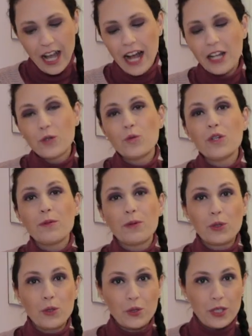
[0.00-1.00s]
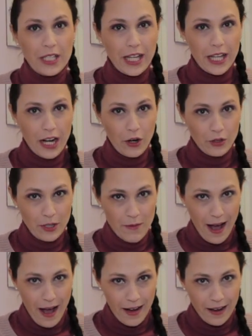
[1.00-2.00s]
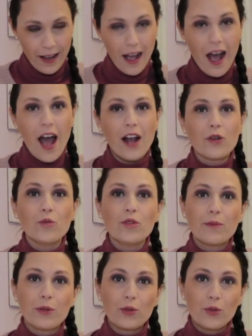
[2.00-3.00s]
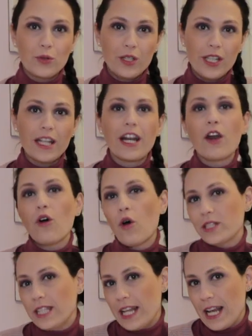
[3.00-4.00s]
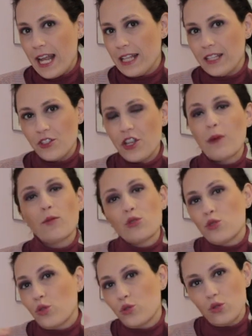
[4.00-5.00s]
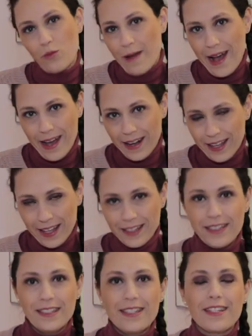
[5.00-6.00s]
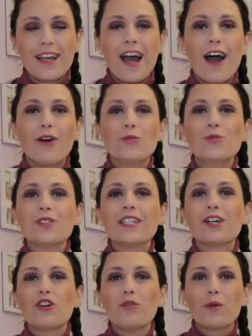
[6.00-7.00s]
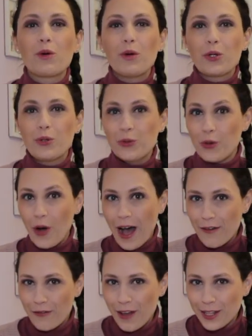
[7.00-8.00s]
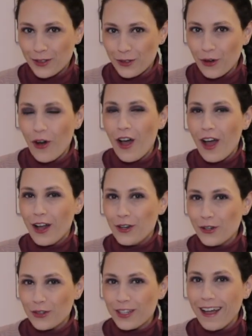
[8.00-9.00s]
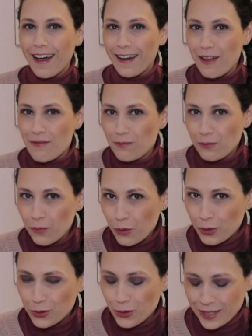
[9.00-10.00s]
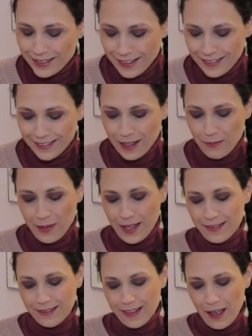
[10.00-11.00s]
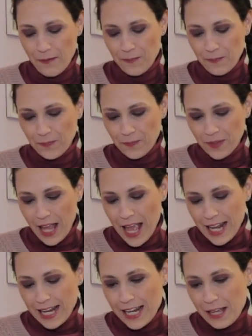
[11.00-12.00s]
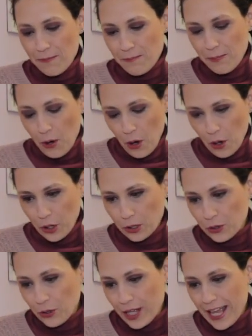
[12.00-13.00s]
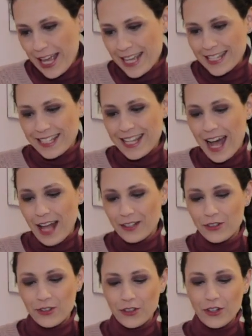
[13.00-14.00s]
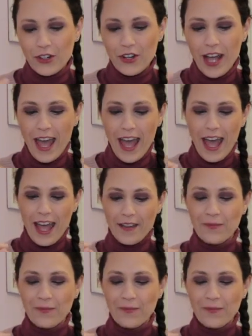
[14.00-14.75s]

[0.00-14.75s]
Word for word: alcuni prodotti erano di marca, alcuni prodotti erano delle diciamo sottomarche del discount, come qualcuno ha fatto notare molto attentamente. L'importo esatto è